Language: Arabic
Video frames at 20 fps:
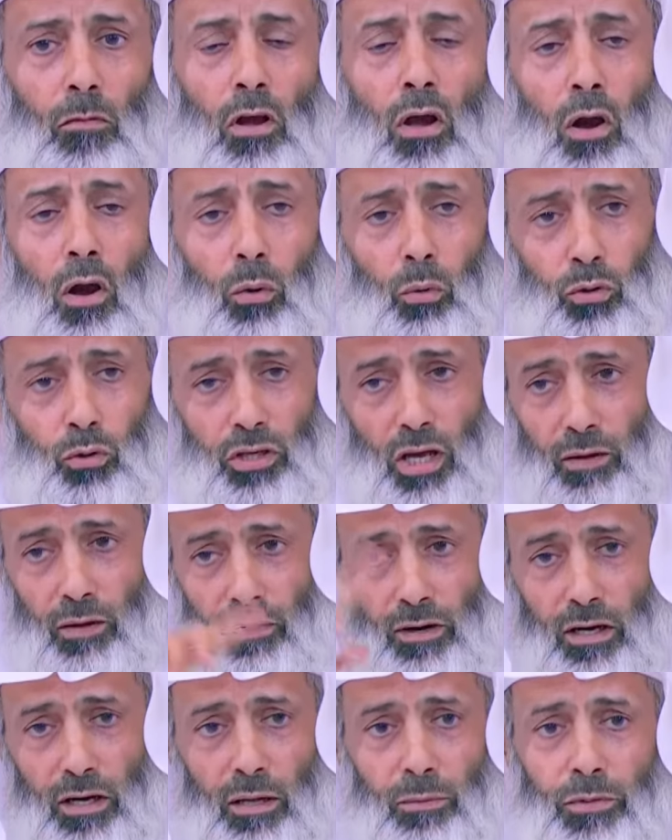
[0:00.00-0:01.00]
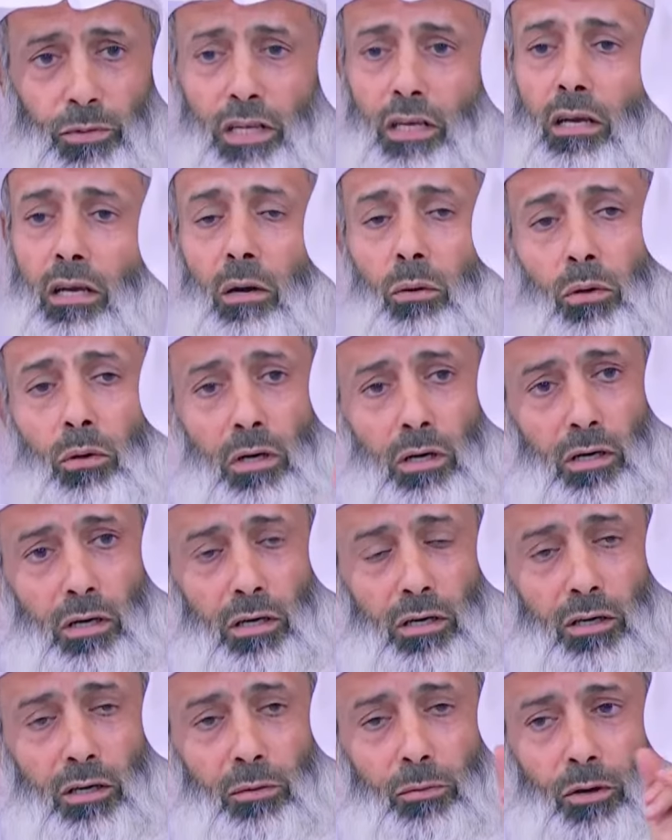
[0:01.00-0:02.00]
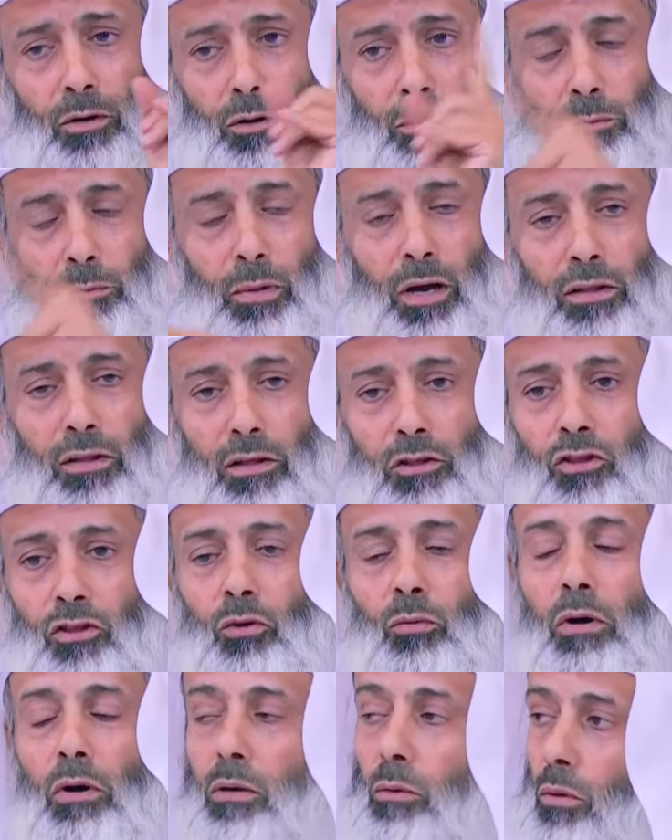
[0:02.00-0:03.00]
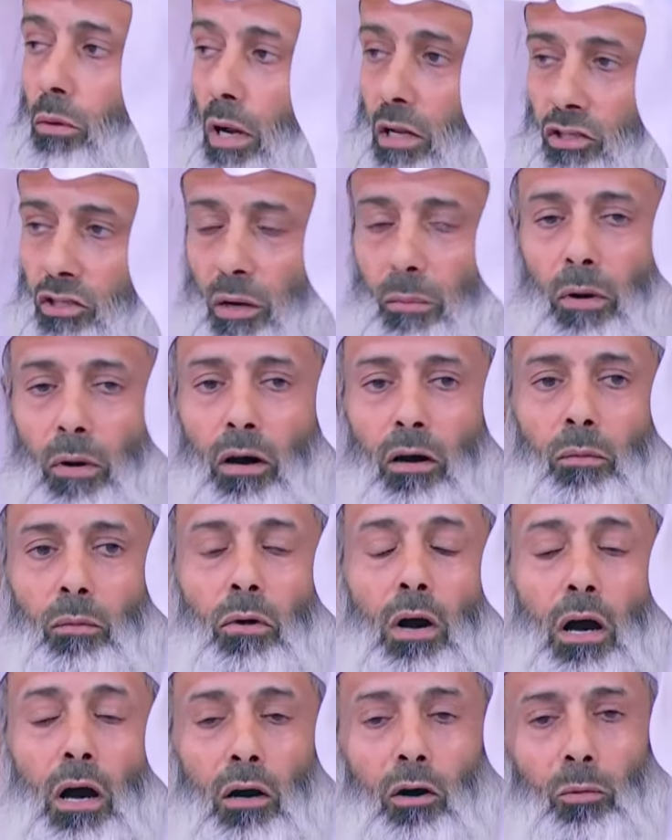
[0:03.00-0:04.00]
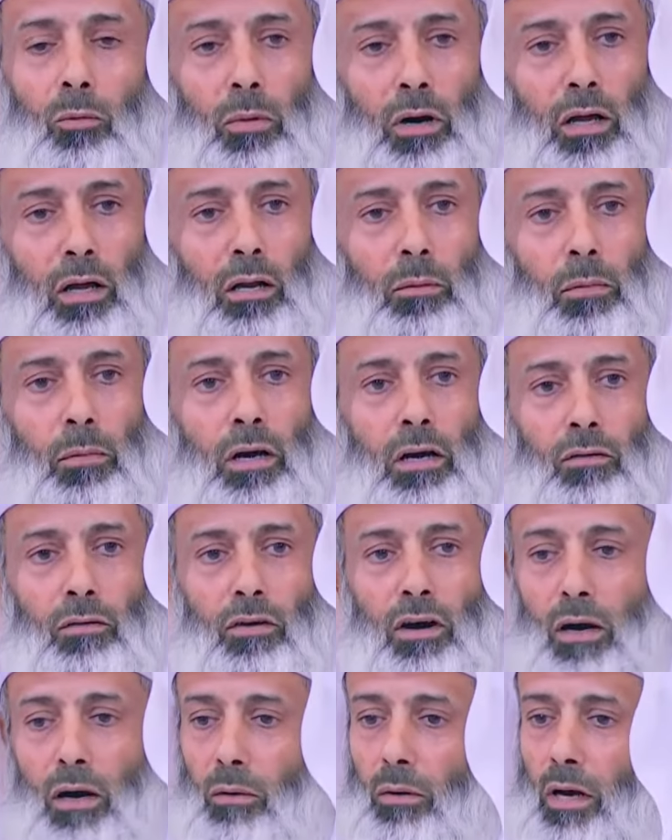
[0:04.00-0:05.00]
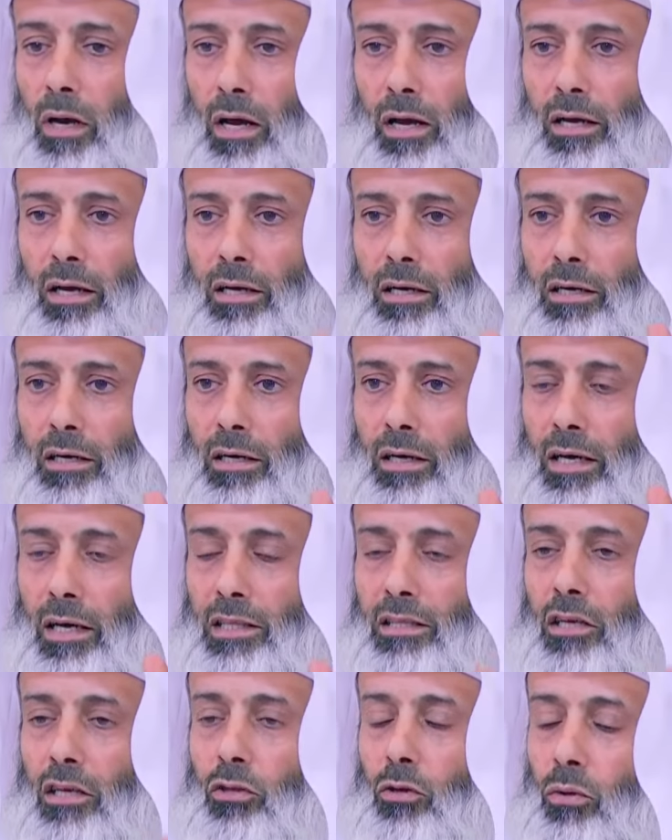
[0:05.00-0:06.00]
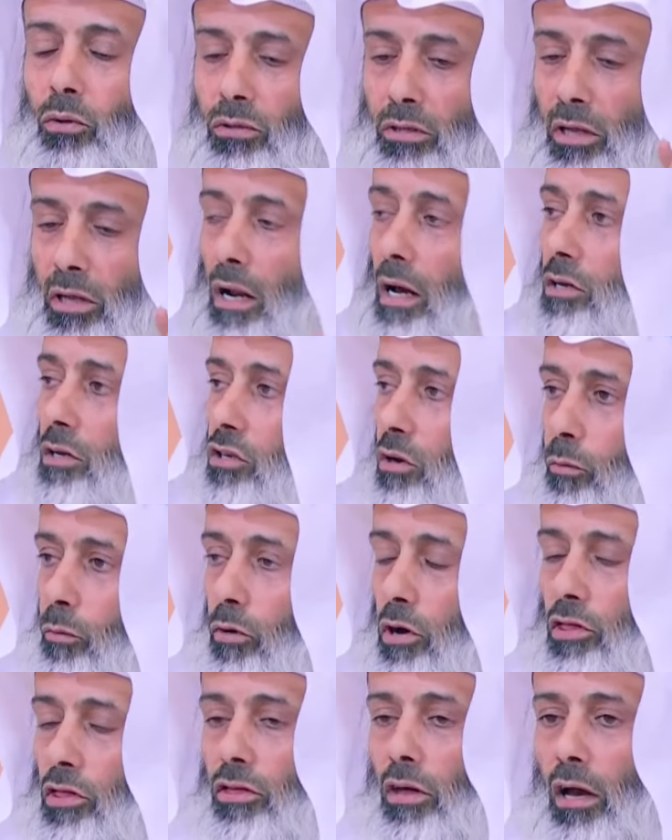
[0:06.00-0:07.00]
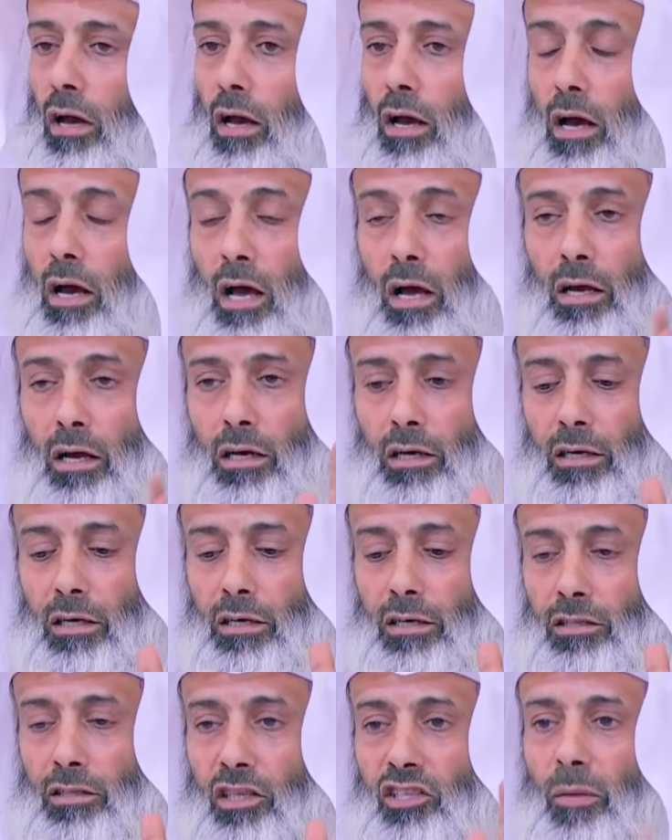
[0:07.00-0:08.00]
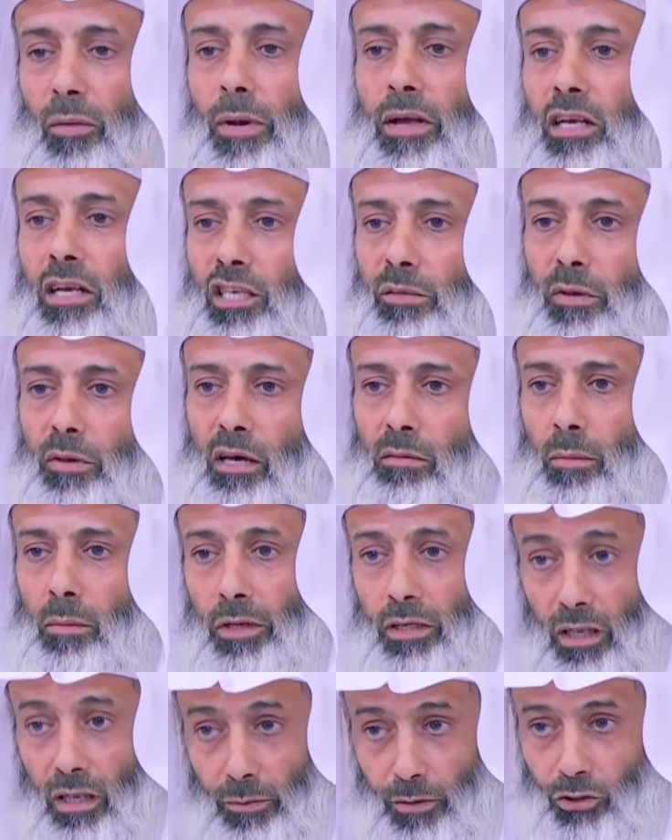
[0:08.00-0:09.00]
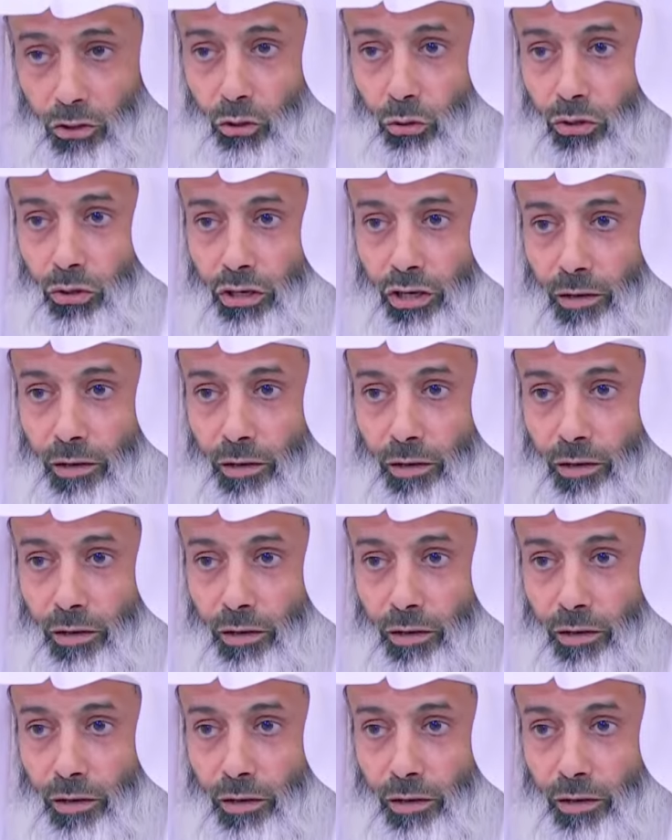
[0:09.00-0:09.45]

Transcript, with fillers: وسافر لامريكا وبعض الدول ورجع معهم ومع مع الفاو آه، حتى تكون دراسه موثقه آه، تتميز بها المملكه العربيه السعوديه.